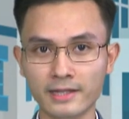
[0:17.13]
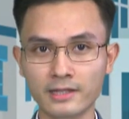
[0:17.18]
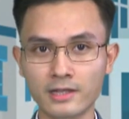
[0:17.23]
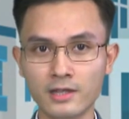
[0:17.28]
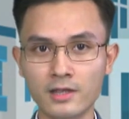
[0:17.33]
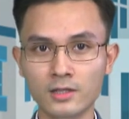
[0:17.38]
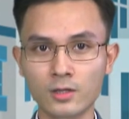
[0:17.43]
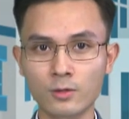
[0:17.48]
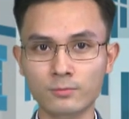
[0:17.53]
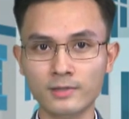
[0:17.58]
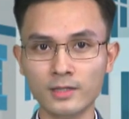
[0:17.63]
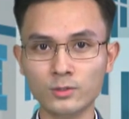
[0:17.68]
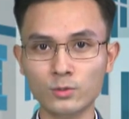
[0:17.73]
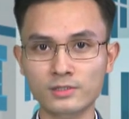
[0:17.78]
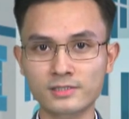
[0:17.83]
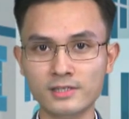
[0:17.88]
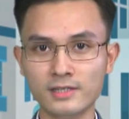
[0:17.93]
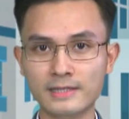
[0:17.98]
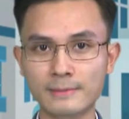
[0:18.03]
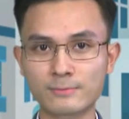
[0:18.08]
công tác tuần tra
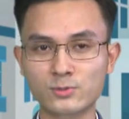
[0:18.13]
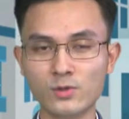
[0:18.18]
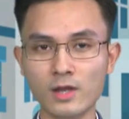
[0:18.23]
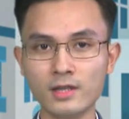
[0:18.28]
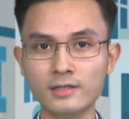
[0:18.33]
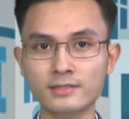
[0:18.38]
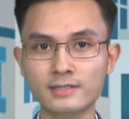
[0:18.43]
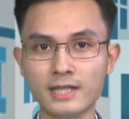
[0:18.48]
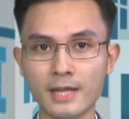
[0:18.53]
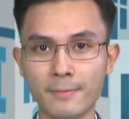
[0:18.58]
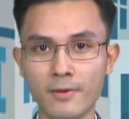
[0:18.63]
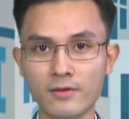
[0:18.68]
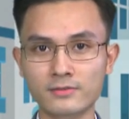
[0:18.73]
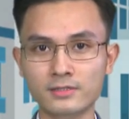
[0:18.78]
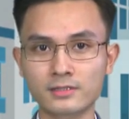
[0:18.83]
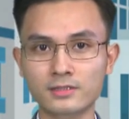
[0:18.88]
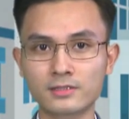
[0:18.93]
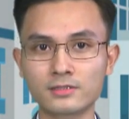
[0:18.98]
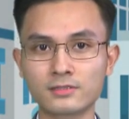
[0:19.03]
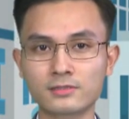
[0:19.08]
kiểm soát đảm bảo trật
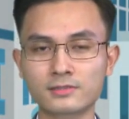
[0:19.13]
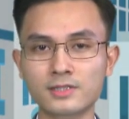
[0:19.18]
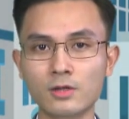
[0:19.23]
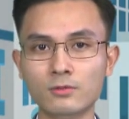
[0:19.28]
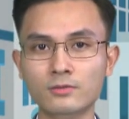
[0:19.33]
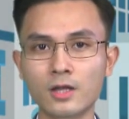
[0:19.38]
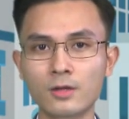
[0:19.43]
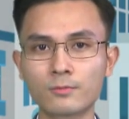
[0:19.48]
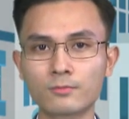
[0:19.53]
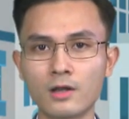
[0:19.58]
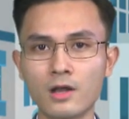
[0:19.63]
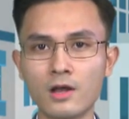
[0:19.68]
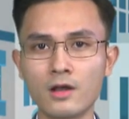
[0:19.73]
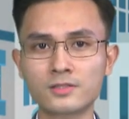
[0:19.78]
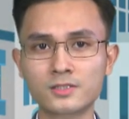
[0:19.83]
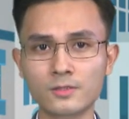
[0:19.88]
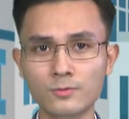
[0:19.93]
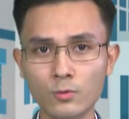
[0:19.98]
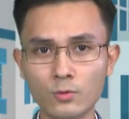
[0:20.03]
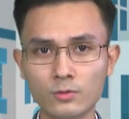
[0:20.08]
tự giao thông, chống
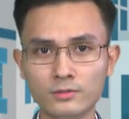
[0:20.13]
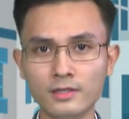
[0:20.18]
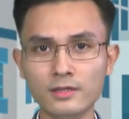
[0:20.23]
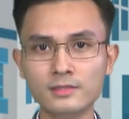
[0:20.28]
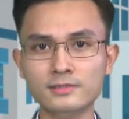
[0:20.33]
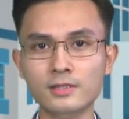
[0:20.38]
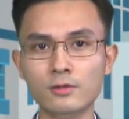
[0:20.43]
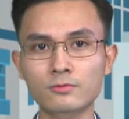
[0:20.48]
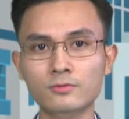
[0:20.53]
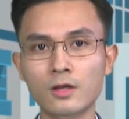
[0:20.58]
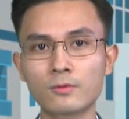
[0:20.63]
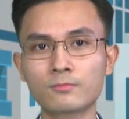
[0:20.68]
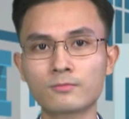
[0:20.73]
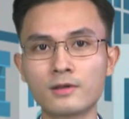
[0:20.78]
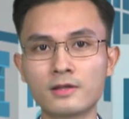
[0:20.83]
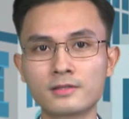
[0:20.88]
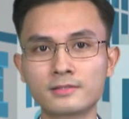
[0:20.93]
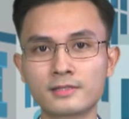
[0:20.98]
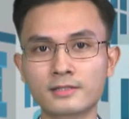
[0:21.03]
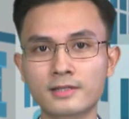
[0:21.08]
ủn tắc giao thông
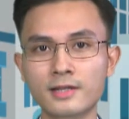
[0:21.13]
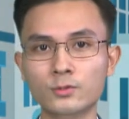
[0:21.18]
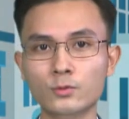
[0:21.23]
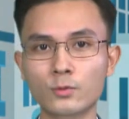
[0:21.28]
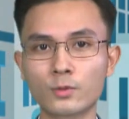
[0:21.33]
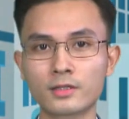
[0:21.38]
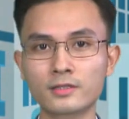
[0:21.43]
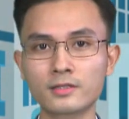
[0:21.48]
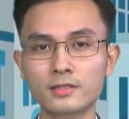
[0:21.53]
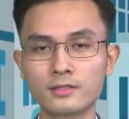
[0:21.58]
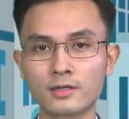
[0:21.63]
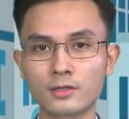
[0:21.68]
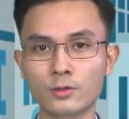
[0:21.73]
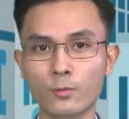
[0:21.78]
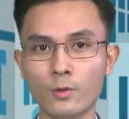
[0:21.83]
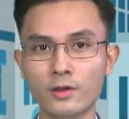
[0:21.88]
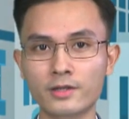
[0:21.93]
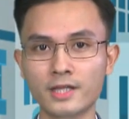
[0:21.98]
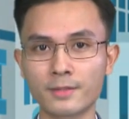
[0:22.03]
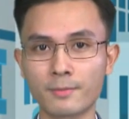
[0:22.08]
trên các tuyến đường qua
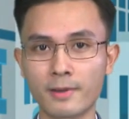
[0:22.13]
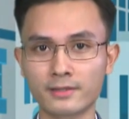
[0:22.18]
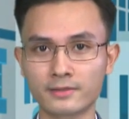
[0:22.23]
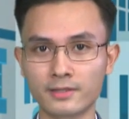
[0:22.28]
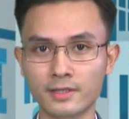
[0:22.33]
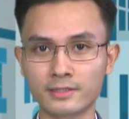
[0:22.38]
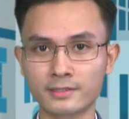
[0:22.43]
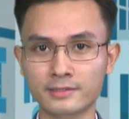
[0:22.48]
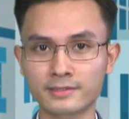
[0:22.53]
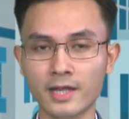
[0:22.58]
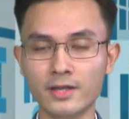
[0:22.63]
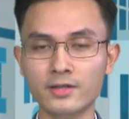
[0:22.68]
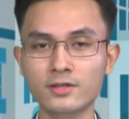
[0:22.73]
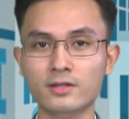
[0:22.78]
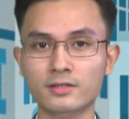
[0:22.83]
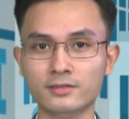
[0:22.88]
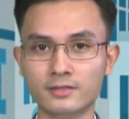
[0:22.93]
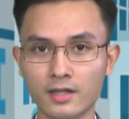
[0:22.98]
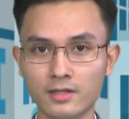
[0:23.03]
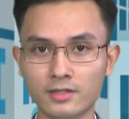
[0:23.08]
địa bàn tỉnh đã được
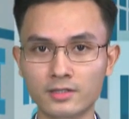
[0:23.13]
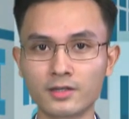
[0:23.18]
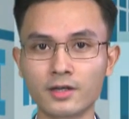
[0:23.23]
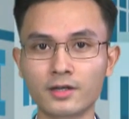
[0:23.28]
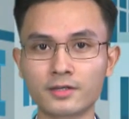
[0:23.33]
tăng cường.